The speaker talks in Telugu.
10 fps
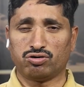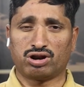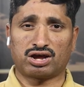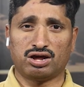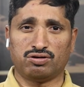రెండు
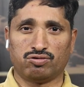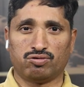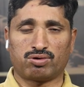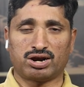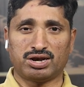రకాలు
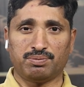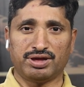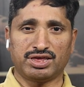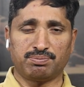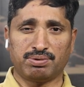ఒకటి
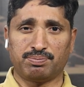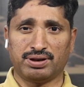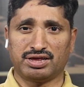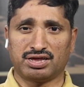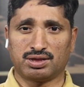బీజేపీ
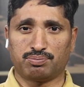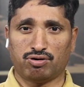ప్లే చేసే